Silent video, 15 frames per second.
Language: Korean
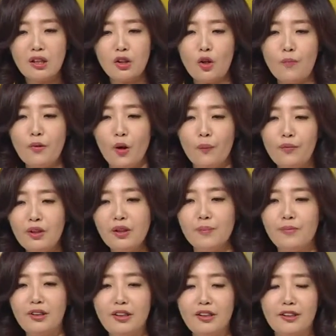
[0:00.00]
크롬이 없는
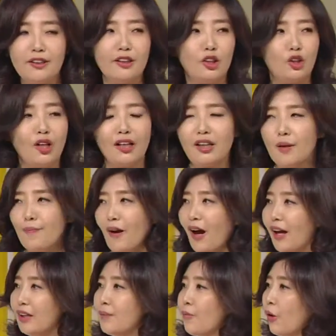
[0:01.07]
음식을 쥐한테
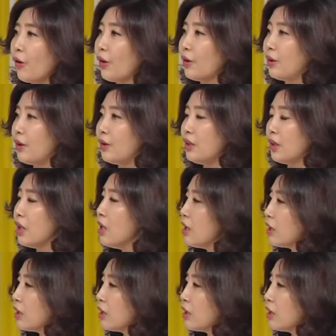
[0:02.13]
많이 먹였더니